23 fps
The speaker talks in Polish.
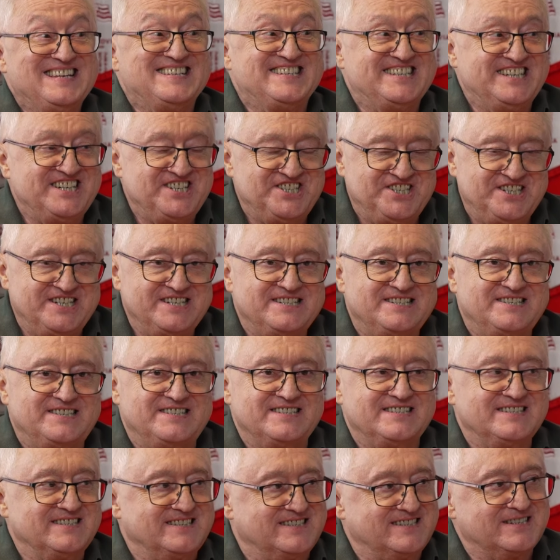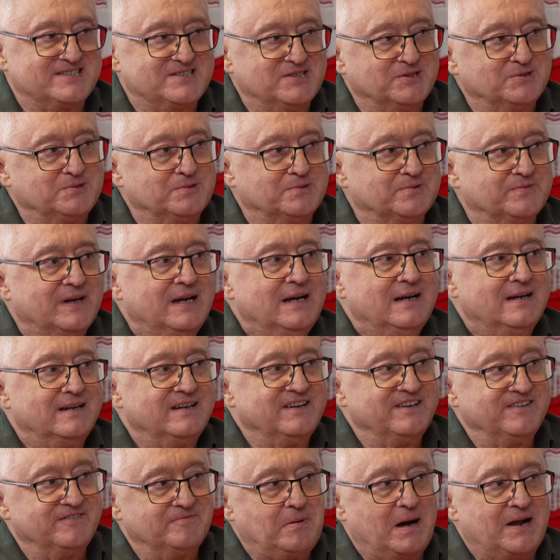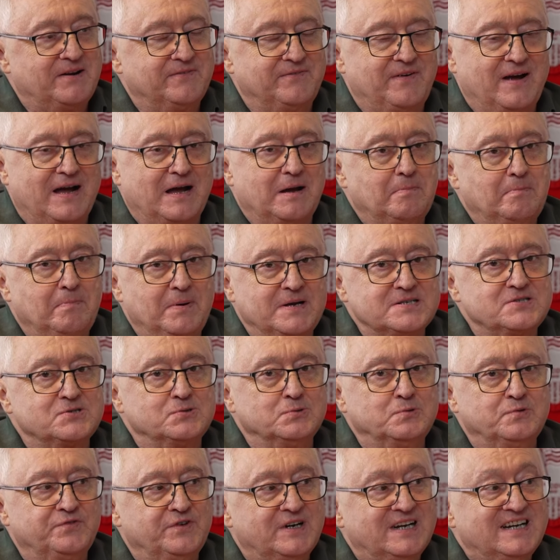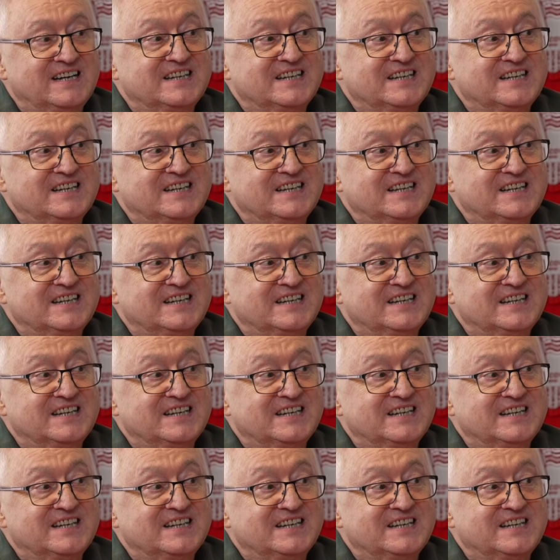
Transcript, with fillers: 10 sezonów e, w barwach pasów,